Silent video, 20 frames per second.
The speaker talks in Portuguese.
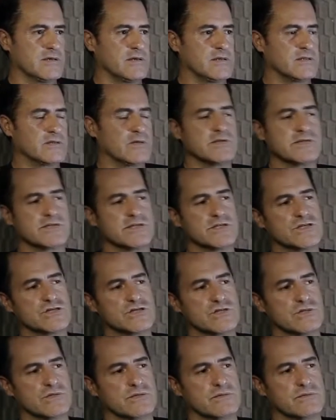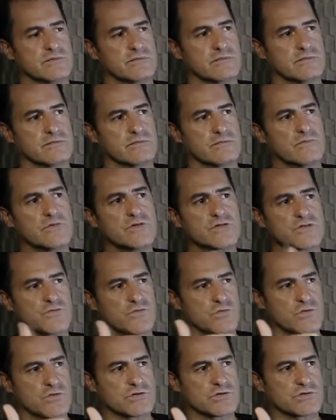Então exige um
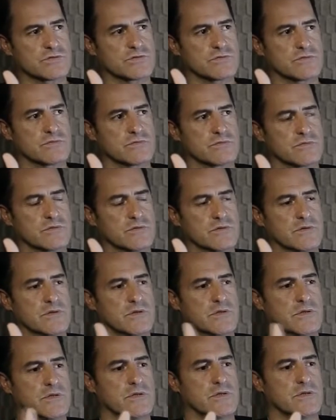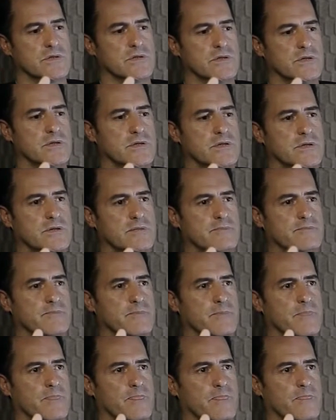esforço. É,
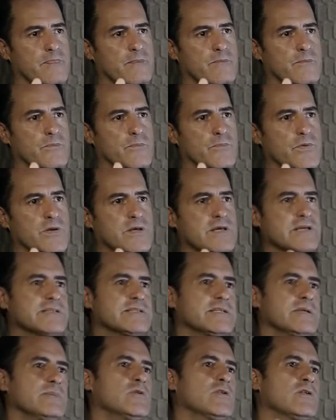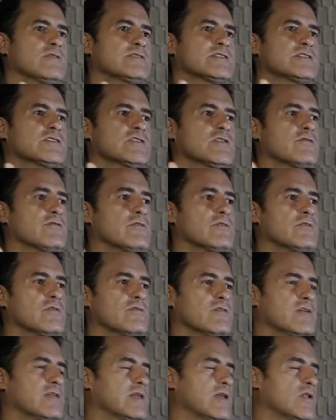porque assim, em
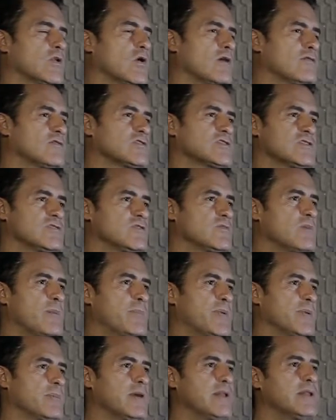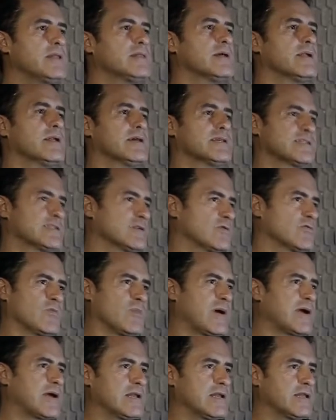1999 eu tive uma primeira internação
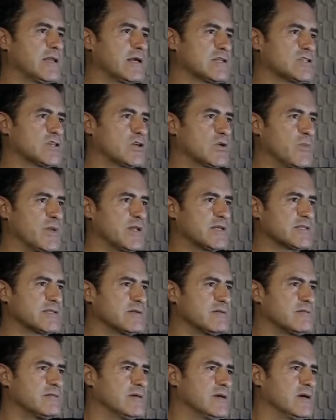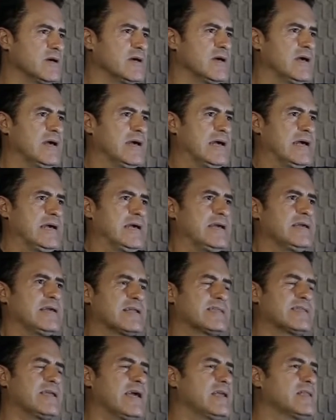numa clínica de recuperação. E
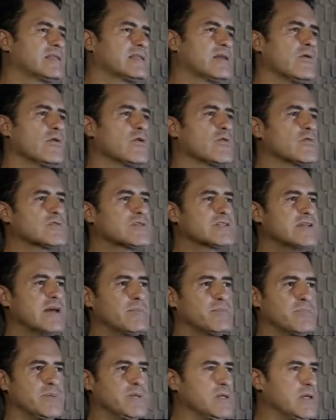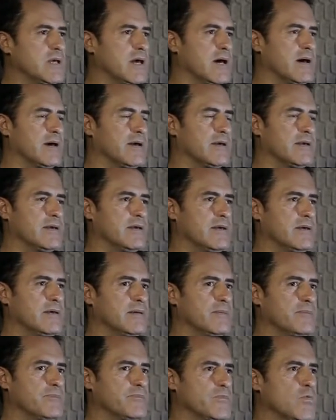até então eu não sabia
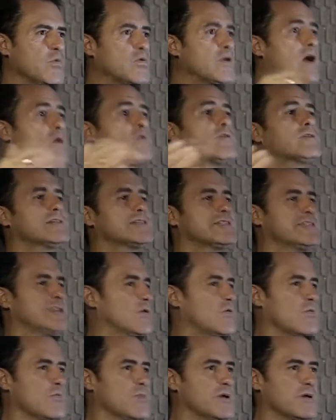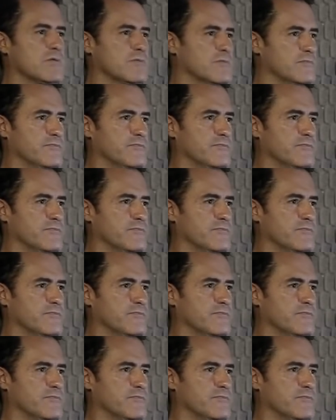é, o que acontecia comigo.